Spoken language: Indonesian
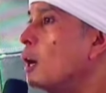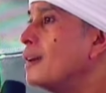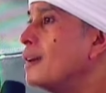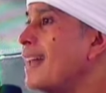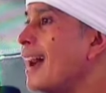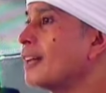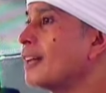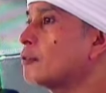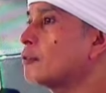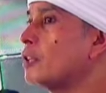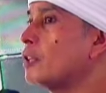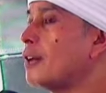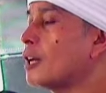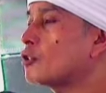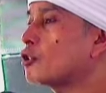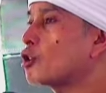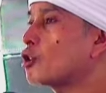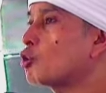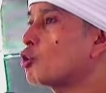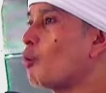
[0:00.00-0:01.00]
yang tidak
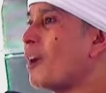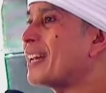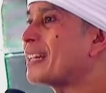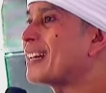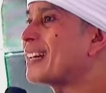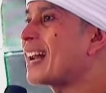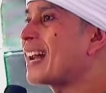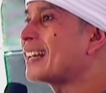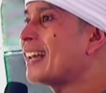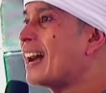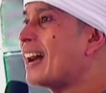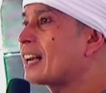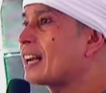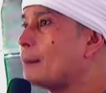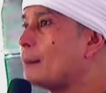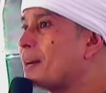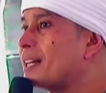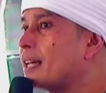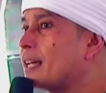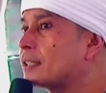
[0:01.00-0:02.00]
sesuai dengan
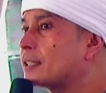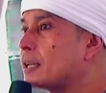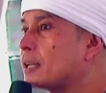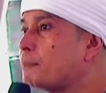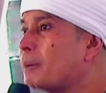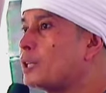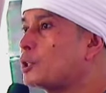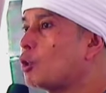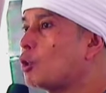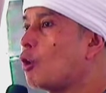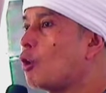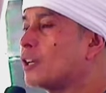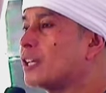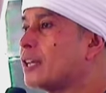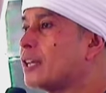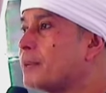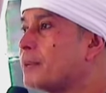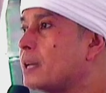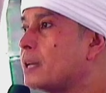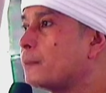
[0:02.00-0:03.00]
agama yang dibentuk oleh
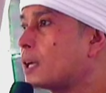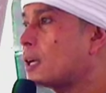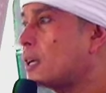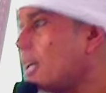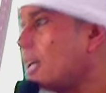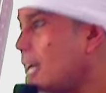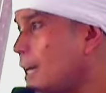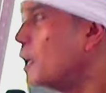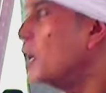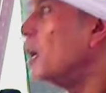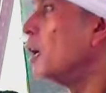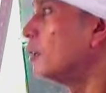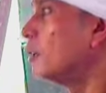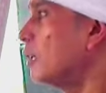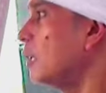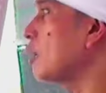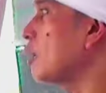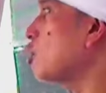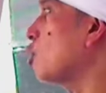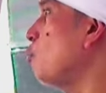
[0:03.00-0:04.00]
Nabi Ibrahim
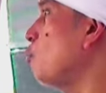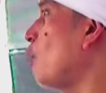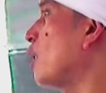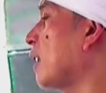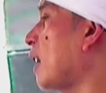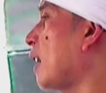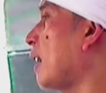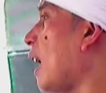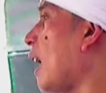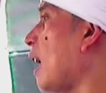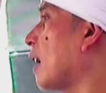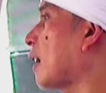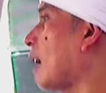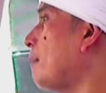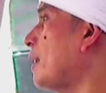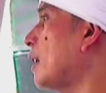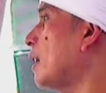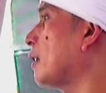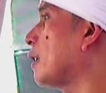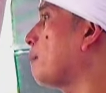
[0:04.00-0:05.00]
tidak semua dengan
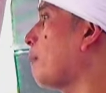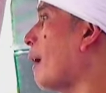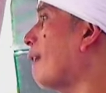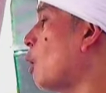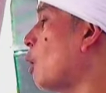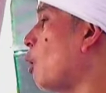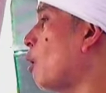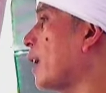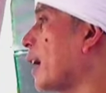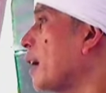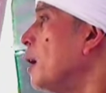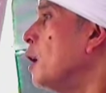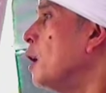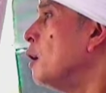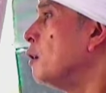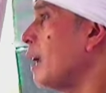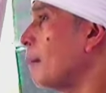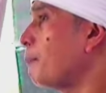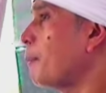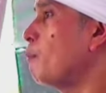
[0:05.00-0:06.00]
agama yang dibawa oleh
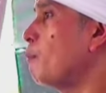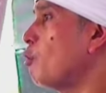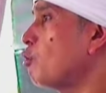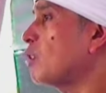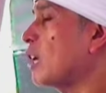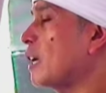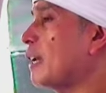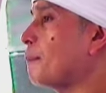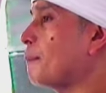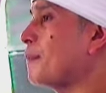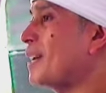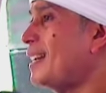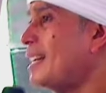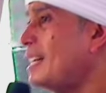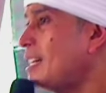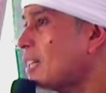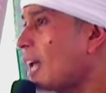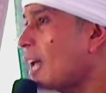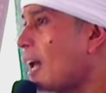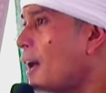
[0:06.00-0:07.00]
Nabi Musa Nabi
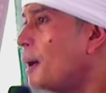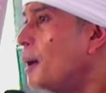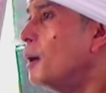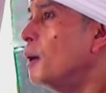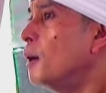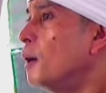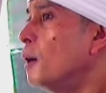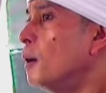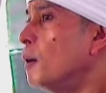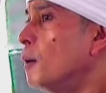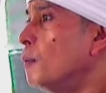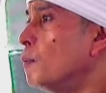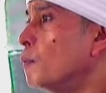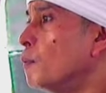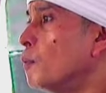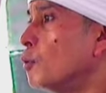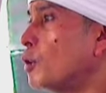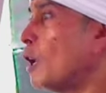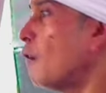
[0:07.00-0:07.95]
Isa di